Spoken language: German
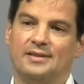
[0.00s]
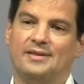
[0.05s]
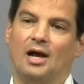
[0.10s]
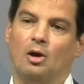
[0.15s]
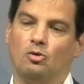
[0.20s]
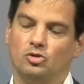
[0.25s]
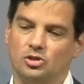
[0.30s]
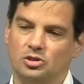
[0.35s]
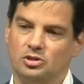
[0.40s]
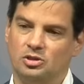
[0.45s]
äh,
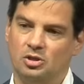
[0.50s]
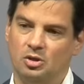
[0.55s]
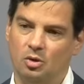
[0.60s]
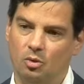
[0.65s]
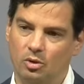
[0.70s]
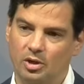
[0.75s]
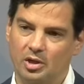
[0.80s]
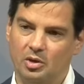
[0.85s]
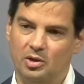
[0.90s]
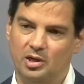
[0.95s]

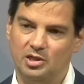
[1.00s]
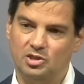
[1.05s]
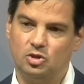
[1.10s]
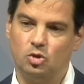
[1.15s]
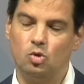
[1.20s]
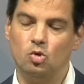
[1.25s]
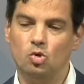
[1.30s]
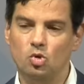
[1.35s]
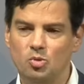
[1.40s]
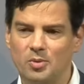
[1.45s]
Euro,
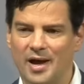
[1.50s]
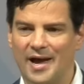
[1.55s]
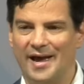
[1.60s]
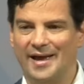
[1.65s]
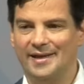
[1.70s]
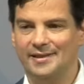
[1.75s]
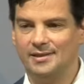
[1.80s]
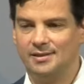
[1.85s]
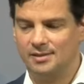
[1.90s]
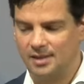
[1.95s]
also über
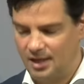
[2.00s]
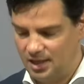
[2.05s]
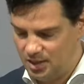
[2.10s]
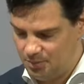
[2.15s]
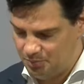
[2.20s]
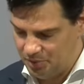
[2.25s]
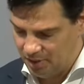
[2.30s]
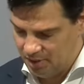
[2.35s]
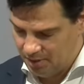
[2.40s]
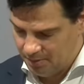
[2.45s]

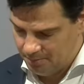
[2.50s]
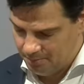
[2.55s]
eineinhalb